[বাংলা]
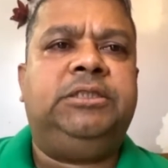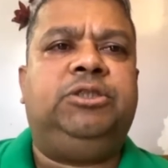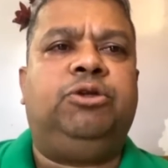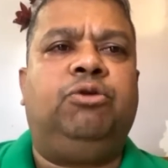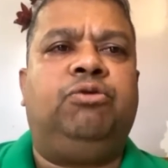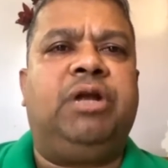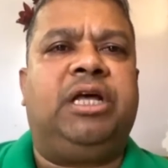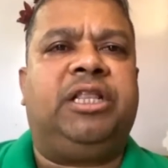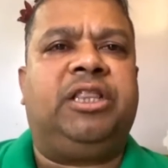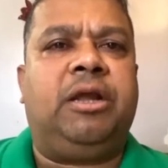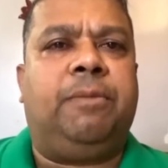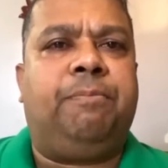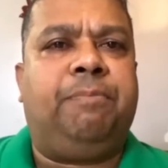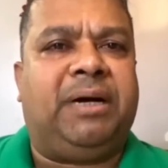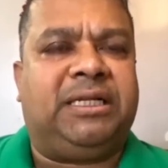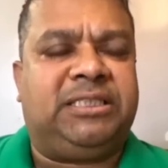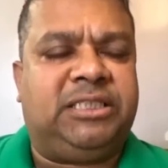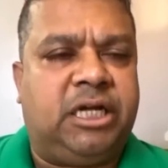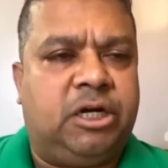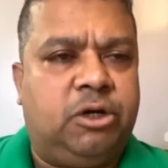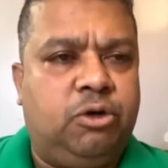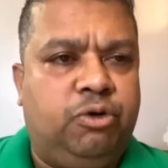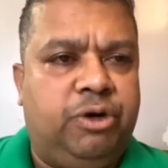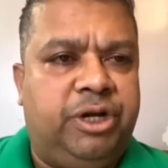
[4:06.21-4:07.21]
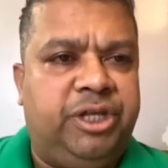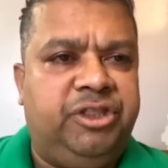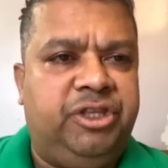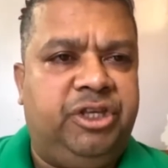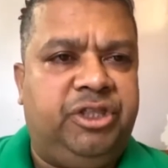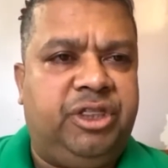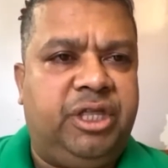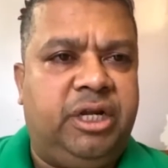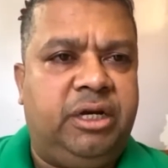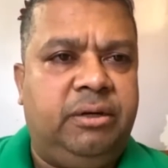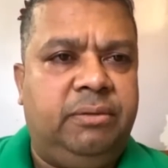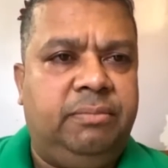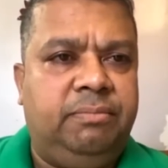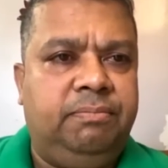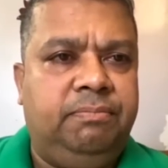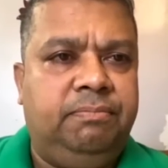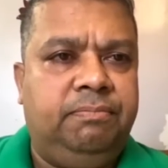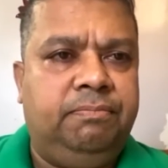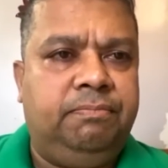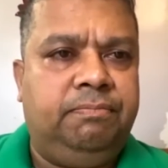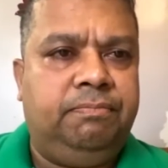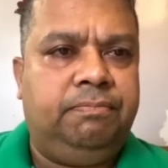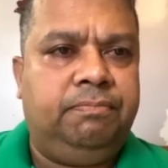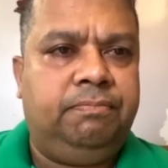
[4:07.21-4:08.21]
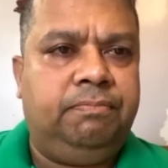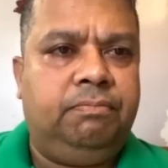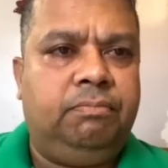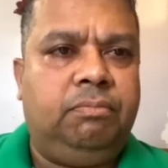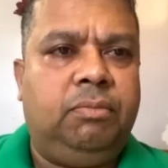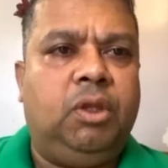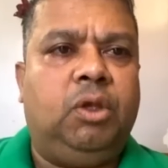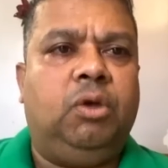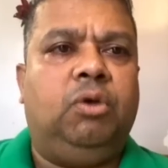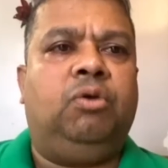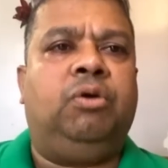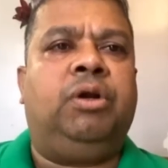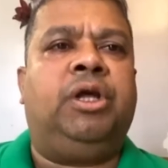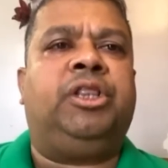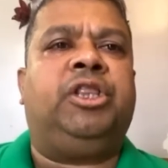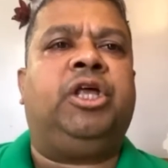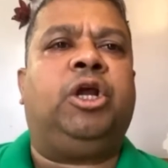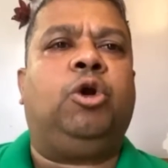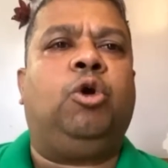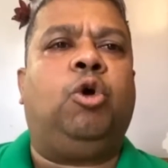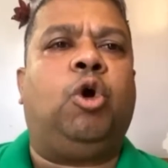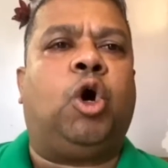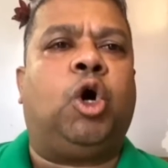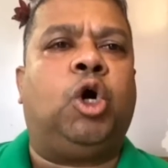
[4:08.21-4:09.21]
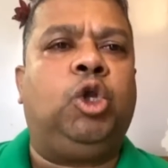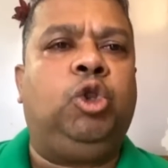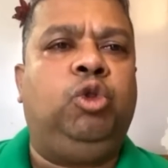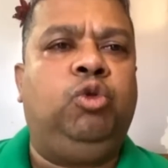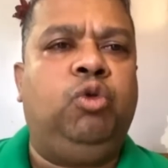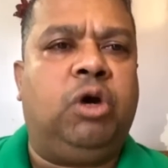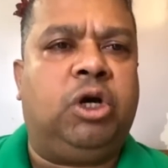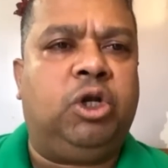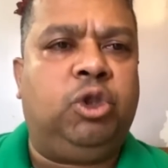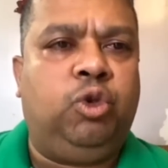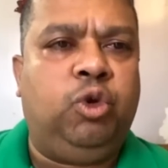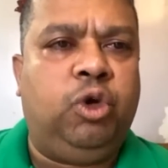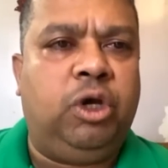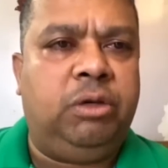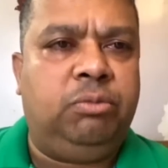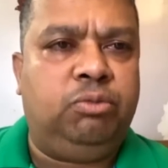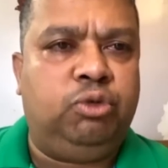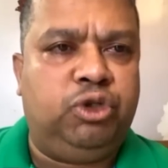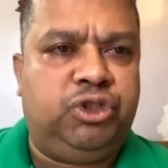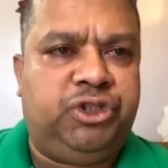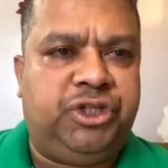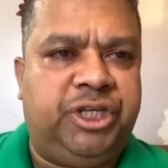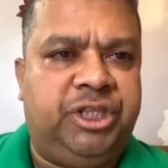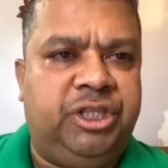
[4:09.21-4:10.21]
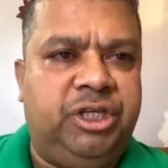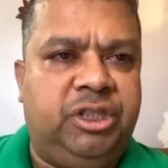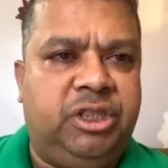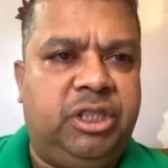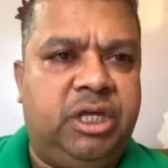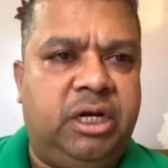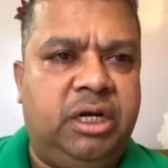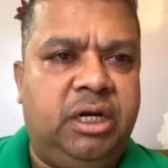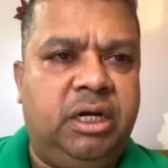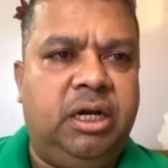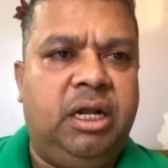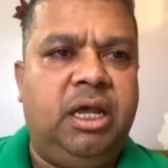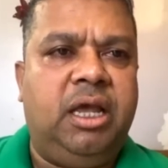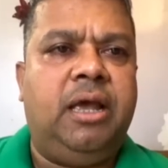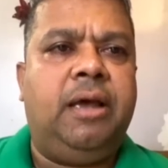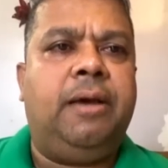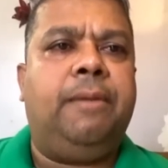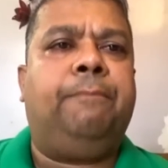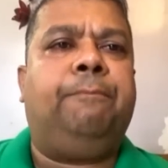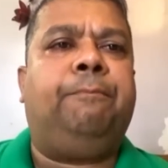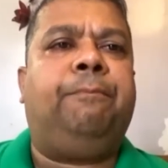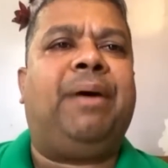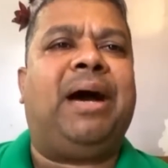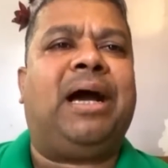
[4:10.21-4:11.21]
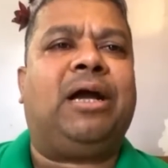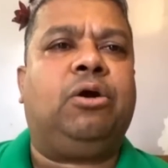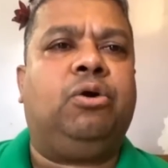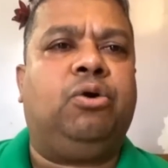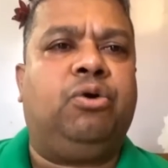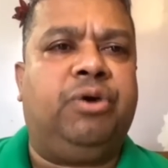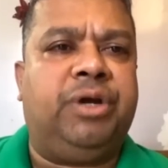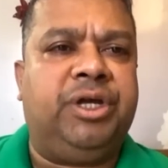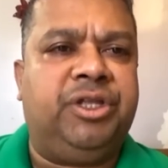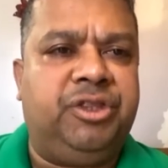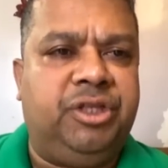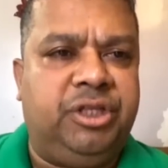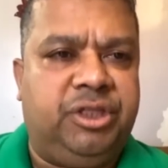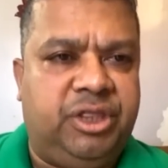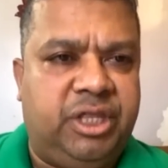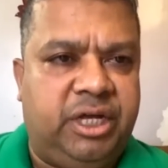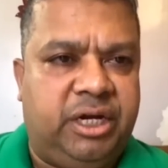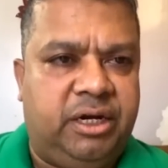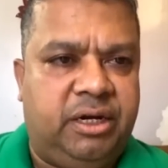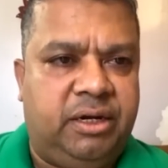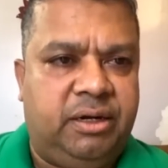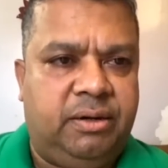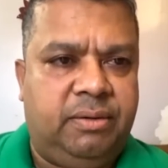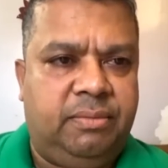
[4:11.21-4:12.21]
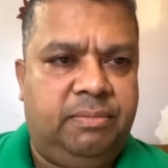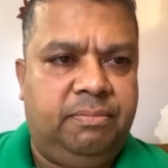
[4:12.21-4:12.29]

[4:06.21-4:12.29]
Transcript: যে ওনাদের বাজার করে দিতেন ওনাদের ঘর দুয়ার ধুয়ে মুছে দিতেন পাক করে দিতেন